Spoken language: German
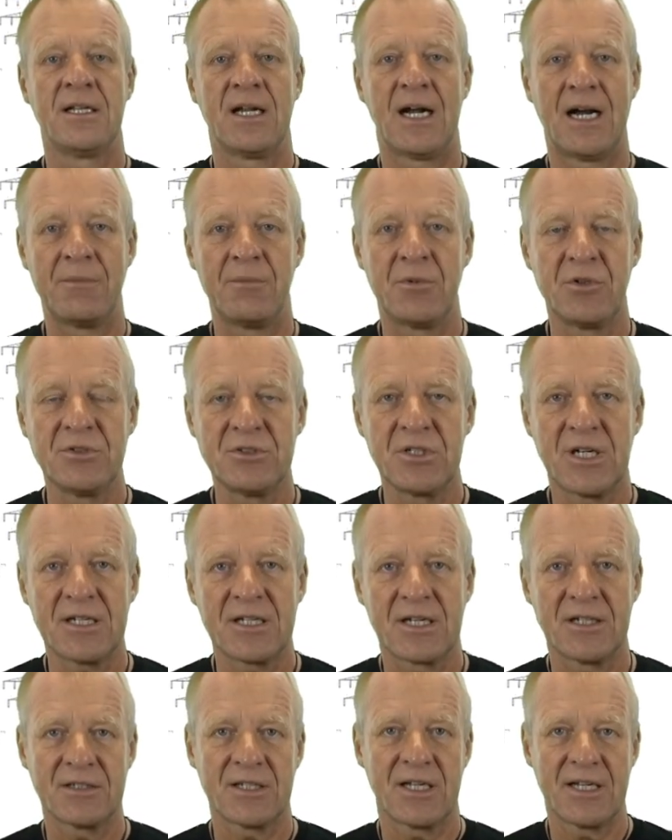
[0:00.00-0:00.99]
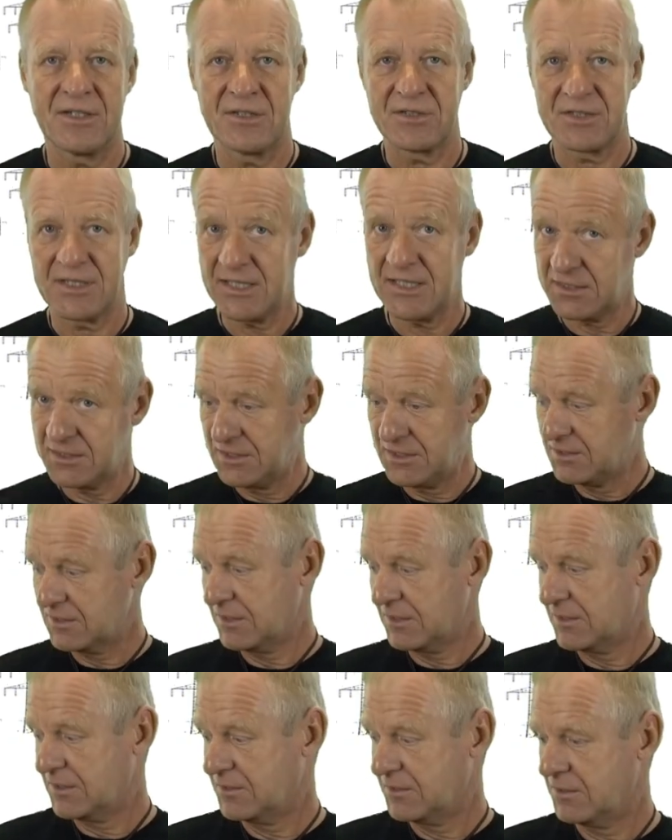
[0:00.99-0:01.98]
Ammoniak hat einen sehr
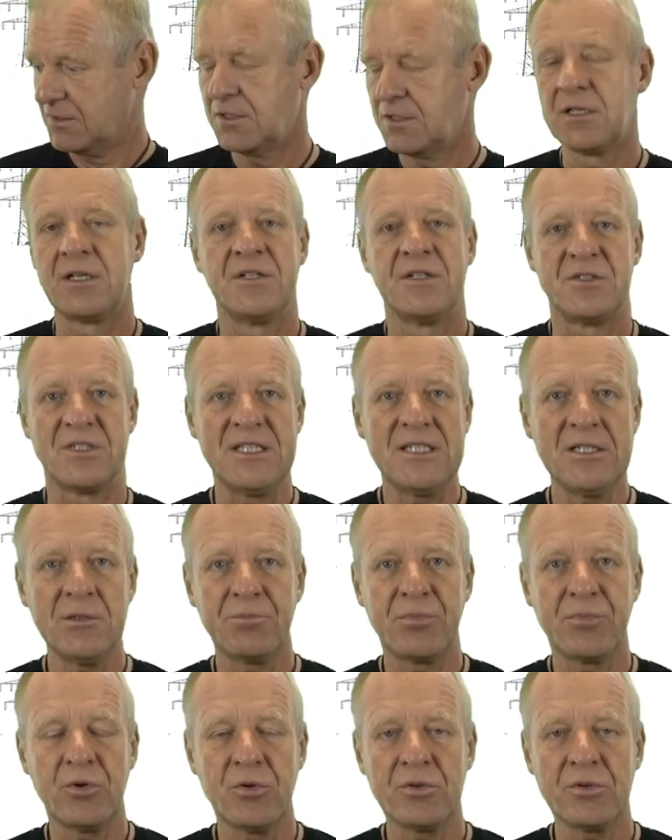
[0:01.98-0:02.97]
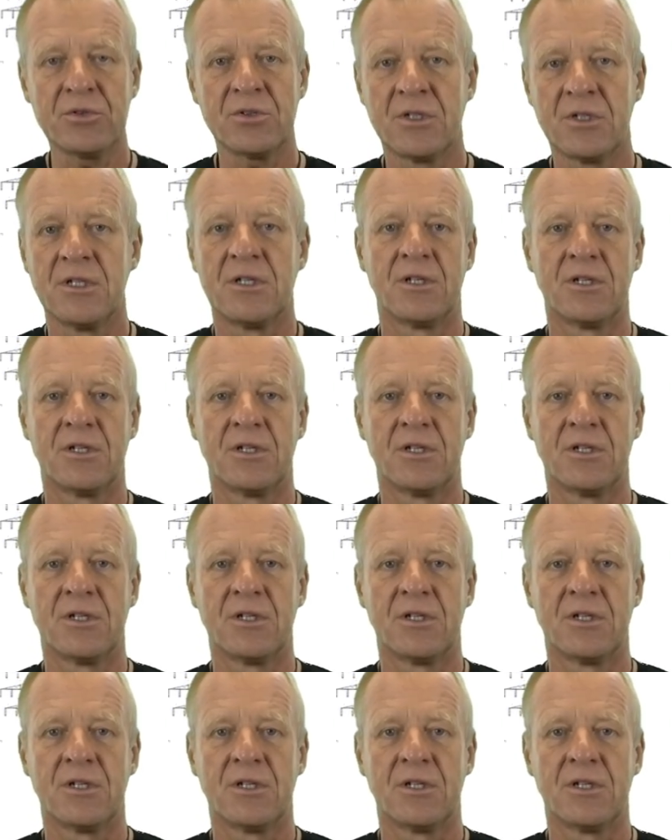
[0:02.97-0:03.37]
niedrigen Siedepunkt